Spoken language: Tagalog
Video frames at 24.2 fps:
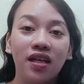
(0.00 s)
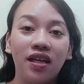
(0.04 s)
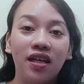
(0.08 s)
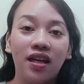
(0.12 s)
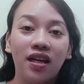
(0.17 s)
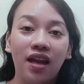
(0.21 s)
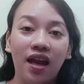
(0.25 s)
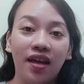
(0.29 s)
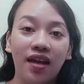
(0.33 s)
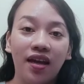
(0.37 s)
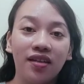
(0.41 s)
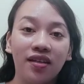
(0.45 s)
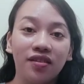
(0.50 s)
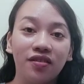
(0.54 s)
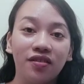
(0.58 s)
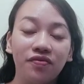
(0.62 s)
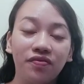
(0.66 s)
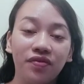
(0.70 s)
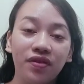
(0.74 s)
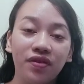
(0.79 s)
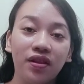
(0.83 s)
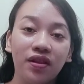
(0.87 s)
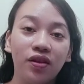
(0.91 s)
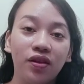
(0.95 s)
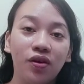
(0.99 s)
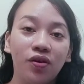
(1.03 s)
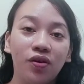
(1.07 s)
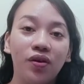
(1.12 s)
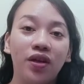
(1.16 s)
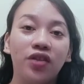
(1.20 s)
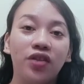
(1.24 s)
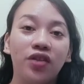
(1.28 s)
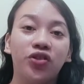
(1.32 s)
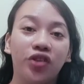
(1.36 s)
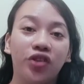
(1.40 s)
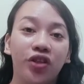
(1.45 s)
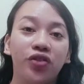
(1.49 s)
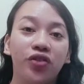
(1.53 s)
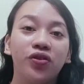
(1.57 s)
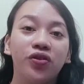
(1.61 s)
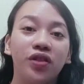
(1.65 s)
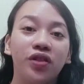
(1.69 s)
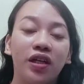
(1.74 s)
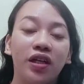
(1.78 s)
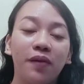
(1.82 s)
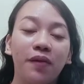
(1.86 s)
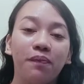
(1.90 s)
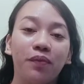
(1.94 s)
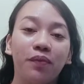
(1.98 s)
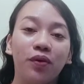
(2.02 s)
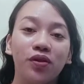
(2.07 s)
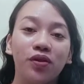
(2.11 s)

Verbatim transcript: like the video and share nyo na rin po